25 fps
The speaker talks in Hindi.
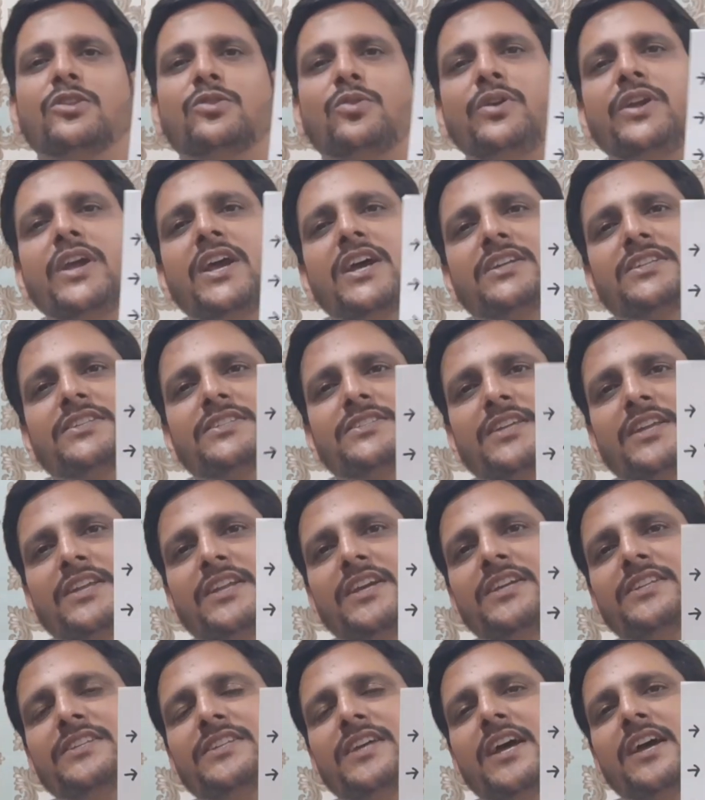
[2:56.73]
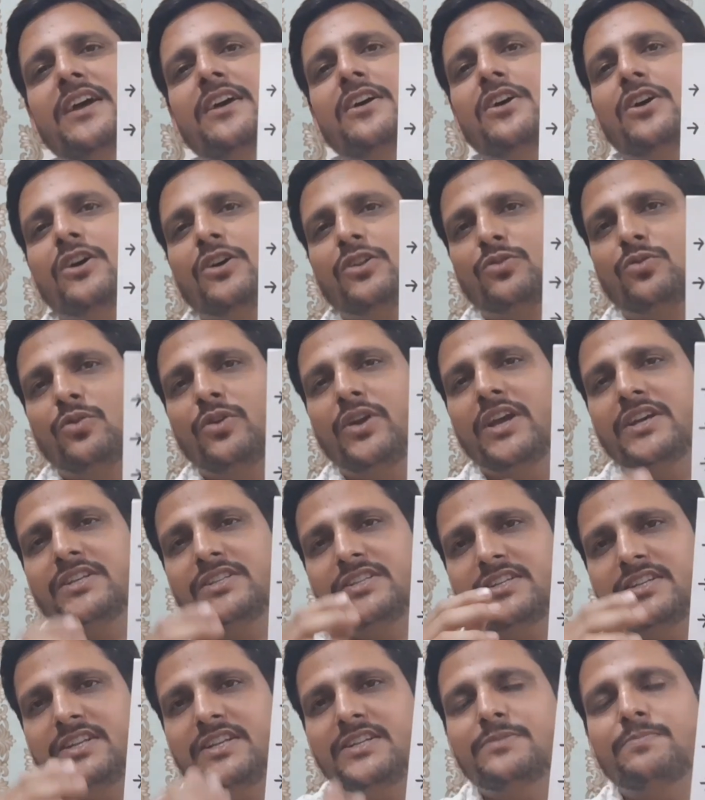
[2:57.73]
तो ये एसेसरीज़ है तो ये
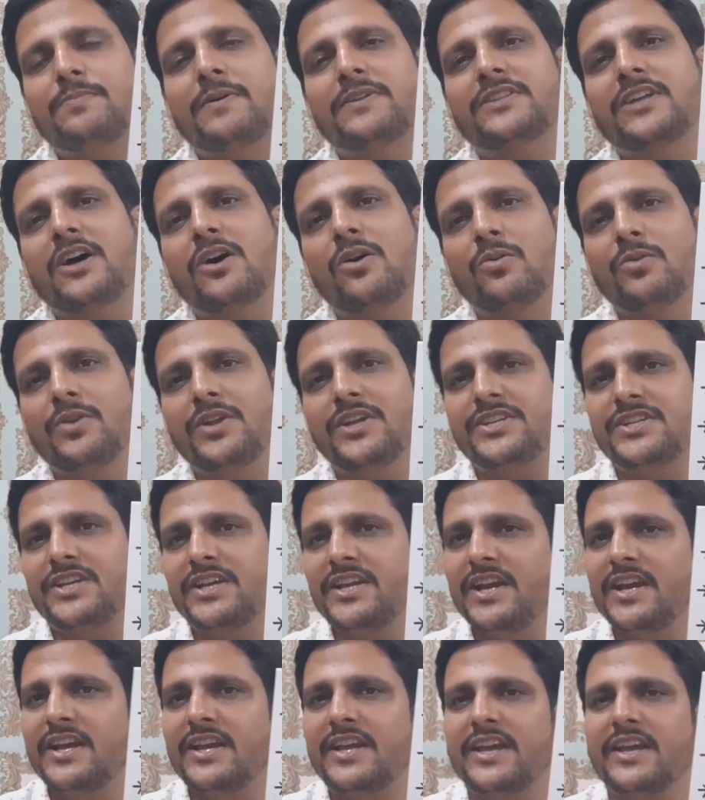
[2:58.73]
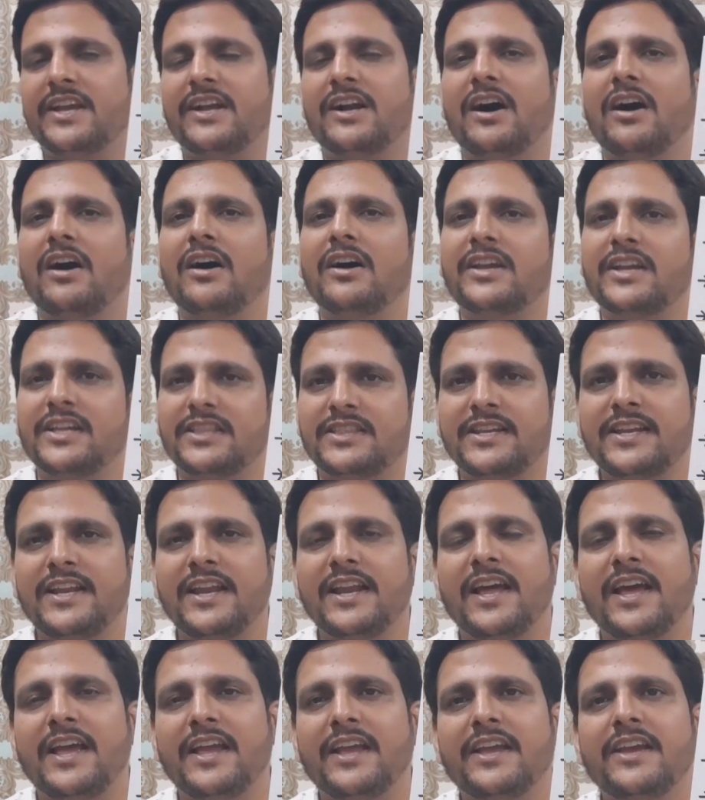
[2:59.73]
एसेसरीज़ पता होनी चाहिए कि कहाँ
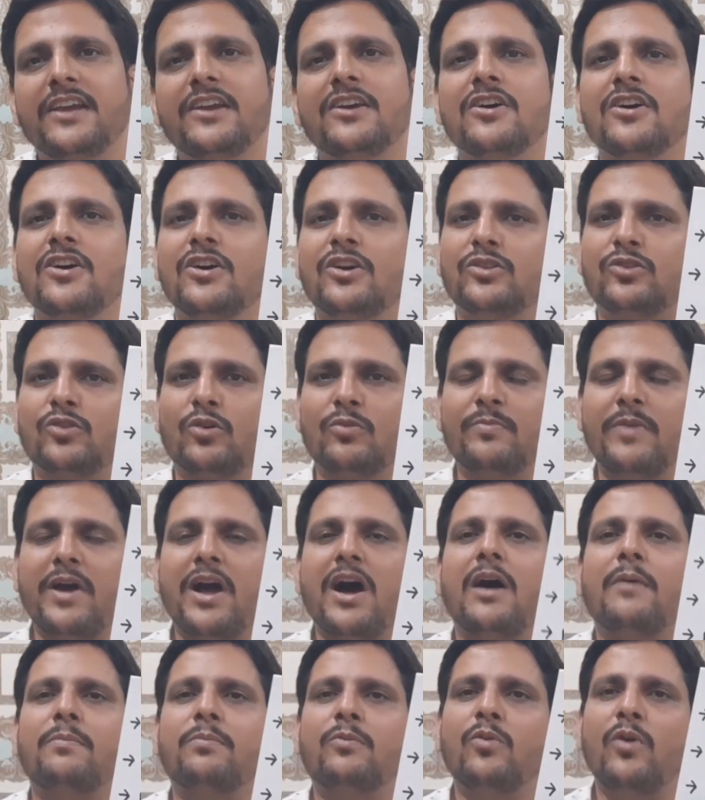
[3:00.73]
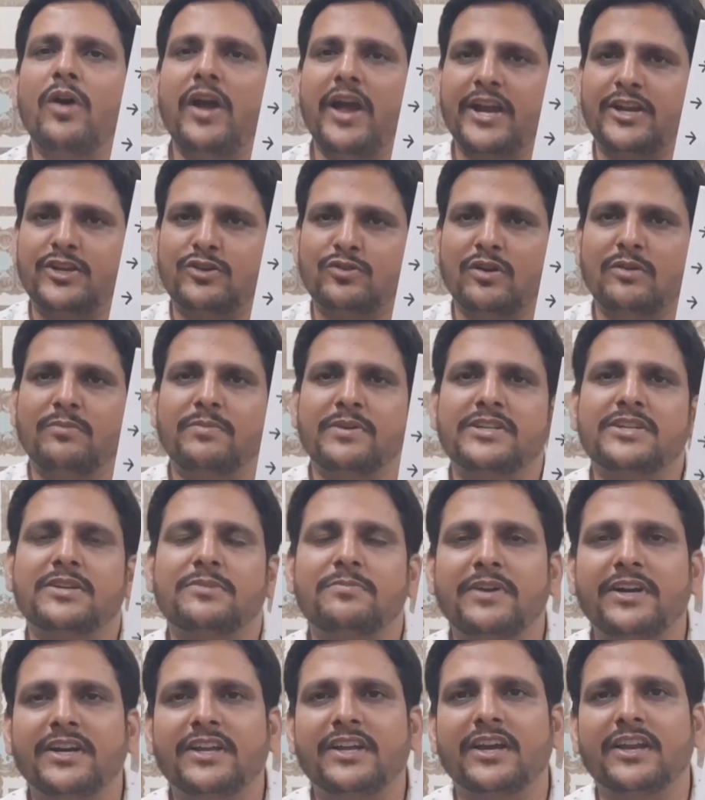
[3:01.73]
कितनी लगेंगी तो मैं आपको एक्चुअल
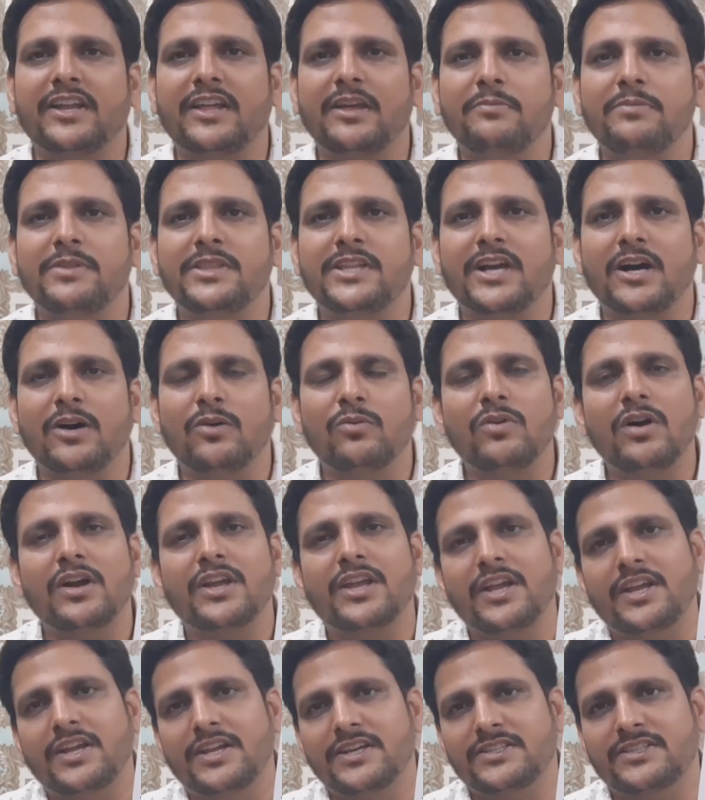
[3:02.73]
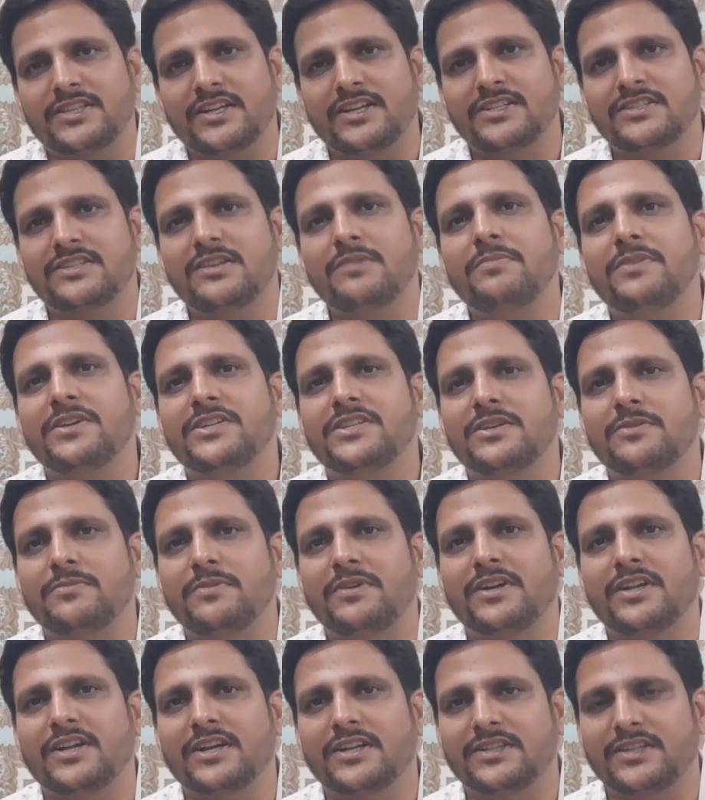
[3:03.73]
मेजरमेंट करके भी दिखाऊंगा कि किस तरह से
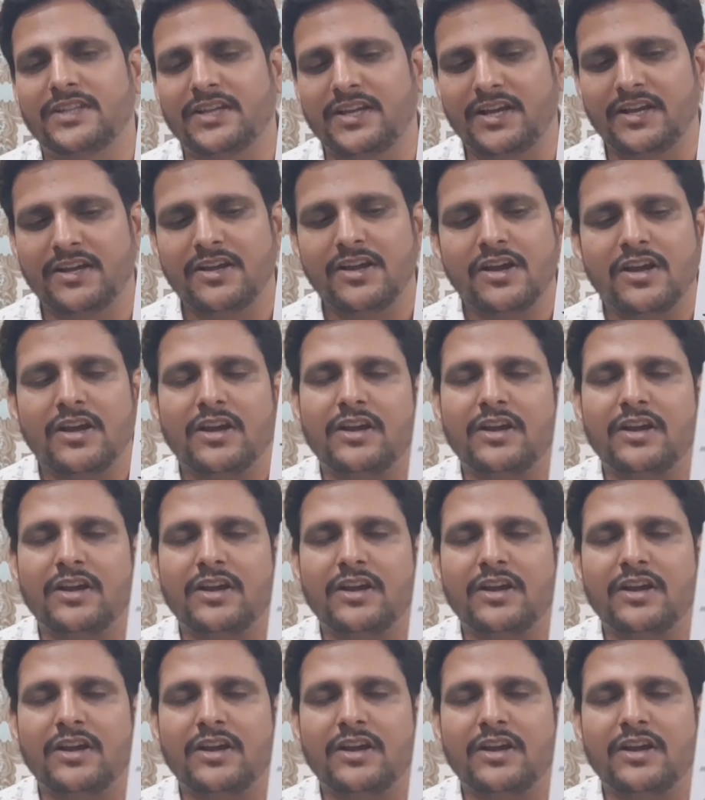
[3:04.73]
मेजरमेंट करते हैं